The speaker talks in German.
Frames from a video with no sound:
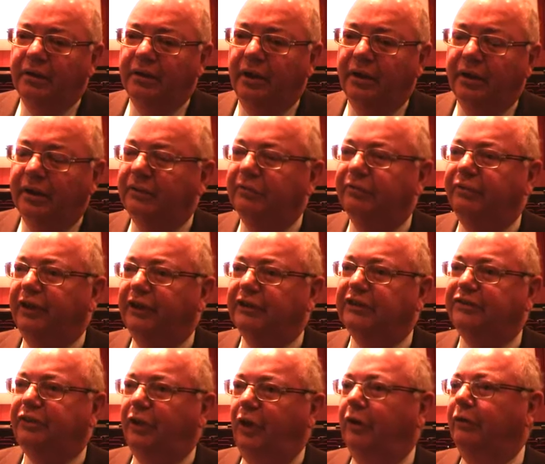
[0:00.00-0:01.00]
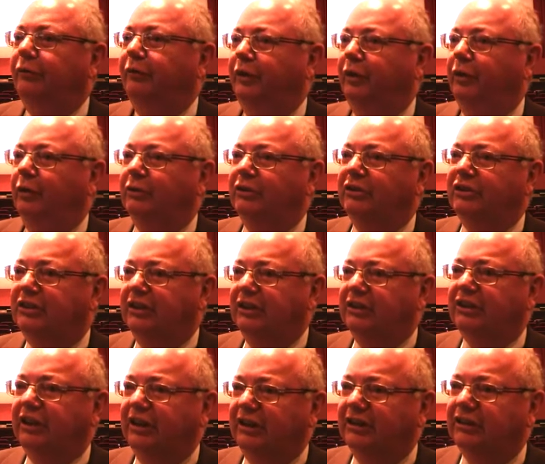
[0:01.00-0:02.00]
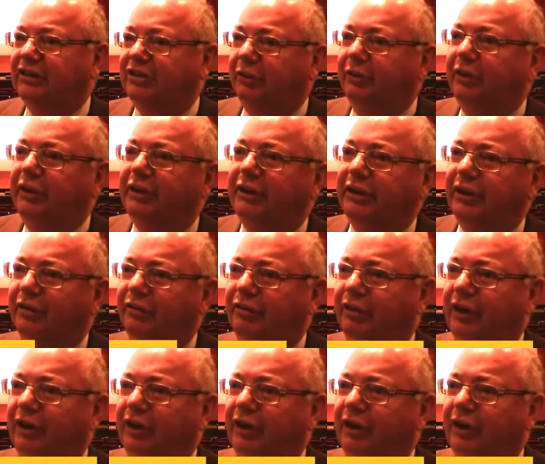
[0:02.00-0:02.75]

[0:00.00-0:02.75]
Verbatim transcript: Ja, jedenfalls freuen wir uns, dass eine so wichtige